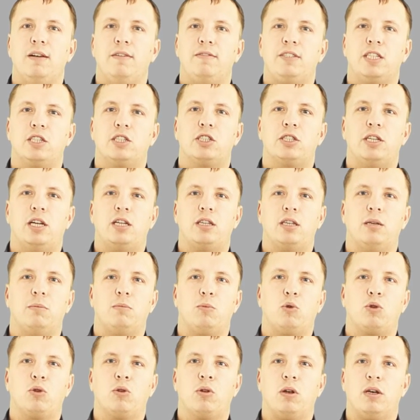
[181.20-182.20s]
Все штатные
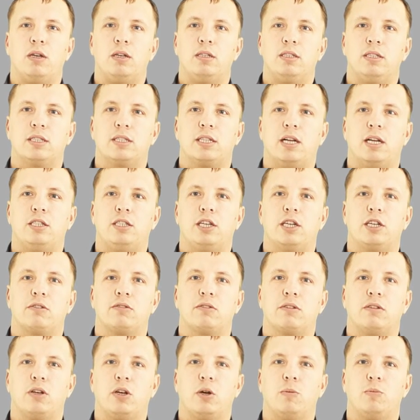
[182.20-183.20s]
модули не содержат
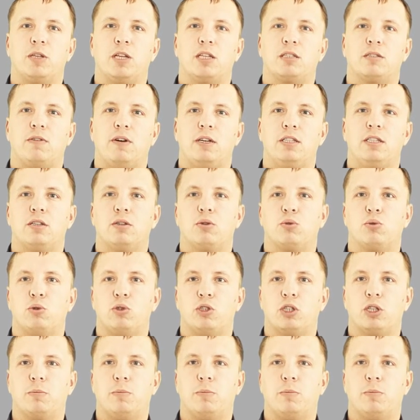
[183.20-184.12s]
в своем названии точек,